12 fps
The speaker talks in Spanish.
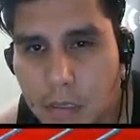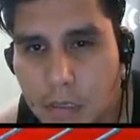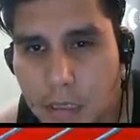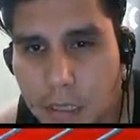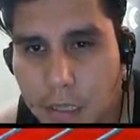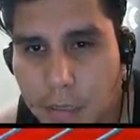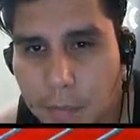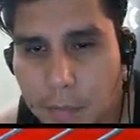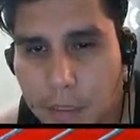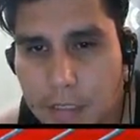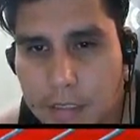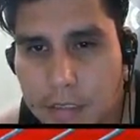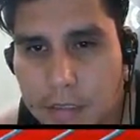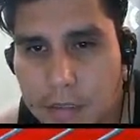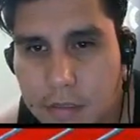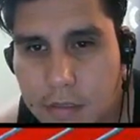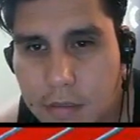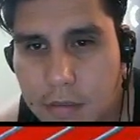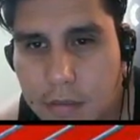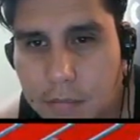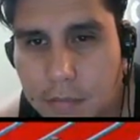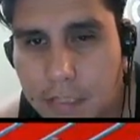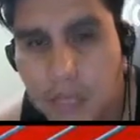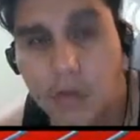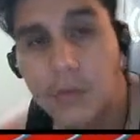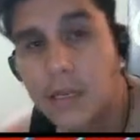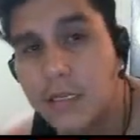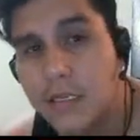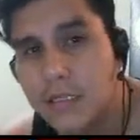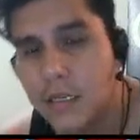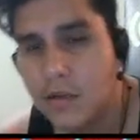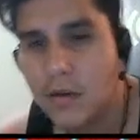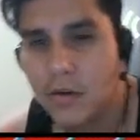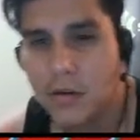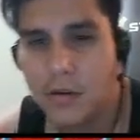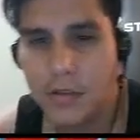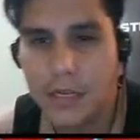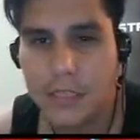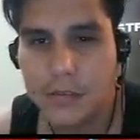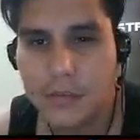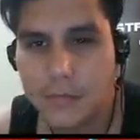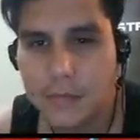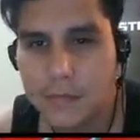Y después me tiro nomás hacia el lado derecho.